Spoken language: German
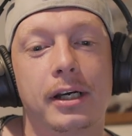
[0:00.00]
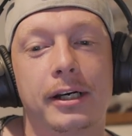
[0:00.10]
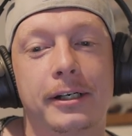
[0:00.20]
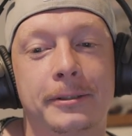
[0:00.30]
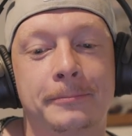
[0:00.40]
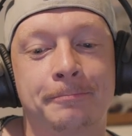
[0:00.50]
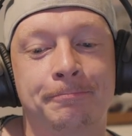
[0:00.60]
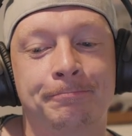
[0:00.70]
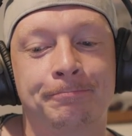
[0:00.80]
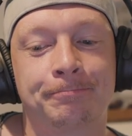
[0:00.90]

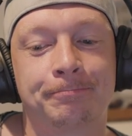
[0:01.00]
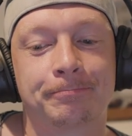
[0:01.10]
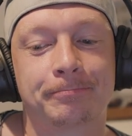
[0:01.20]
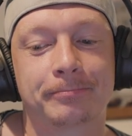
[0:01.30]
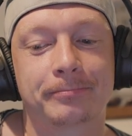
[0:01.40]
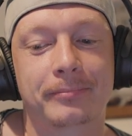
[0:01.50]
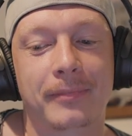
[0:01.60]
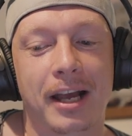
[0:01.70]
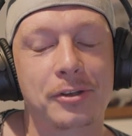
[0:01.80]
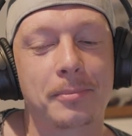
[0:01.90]
Ähm,
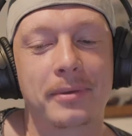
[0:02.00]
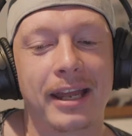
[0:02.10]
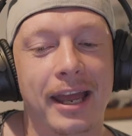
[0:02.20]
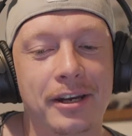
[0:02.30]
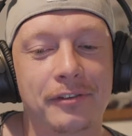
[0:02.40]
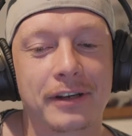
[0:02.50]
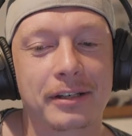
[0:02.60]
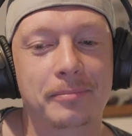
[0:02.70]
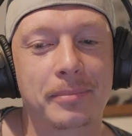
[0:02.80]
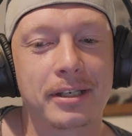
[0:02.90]
also am
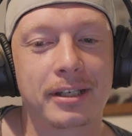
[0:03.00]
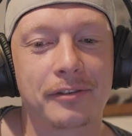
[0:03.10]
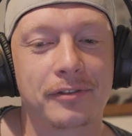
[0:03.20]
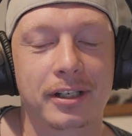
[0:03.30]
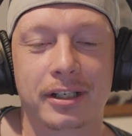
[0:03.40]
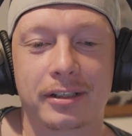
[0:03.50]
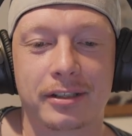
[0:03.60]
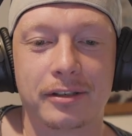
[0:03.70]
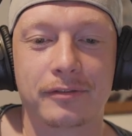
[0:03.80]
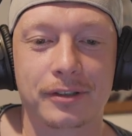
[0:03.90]
Endeffekt bin ich einfach
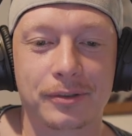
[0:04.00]
kreativ.